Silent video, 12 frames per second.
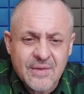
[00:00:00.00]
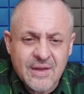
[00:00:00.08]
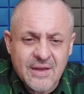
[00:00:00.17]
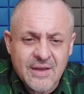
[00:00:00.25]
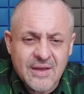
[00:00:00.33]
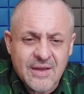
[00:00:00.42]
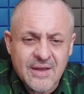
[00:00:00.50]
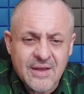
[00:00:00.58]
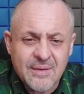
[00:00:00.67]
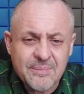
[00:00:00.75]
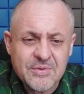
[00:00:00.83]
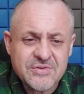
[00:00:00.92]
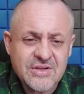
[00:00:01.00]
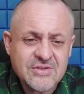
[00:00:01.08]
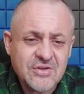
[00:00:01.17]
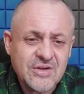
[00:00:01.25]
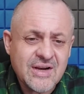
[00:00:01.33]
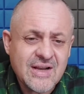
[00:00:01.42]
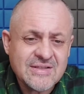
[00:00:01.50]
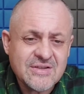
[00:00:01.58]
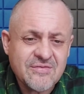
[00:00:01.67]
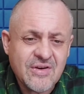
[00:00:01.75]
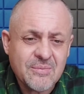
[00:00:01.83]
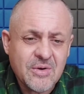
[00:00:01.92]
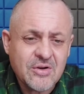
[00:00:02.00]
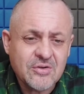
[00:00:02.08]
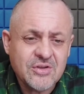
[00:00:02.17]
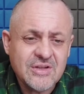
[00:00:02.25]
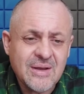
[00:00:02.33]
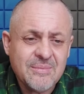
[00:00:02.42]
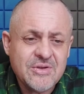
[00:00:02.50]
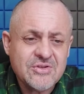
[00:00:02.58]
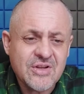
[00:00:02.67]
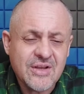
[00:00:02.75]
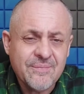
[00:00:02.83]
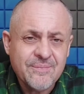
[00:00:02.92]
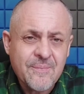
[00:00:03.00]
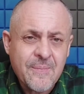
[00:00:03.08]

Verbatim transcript: e, postać tolerancji farmakodynamicznej,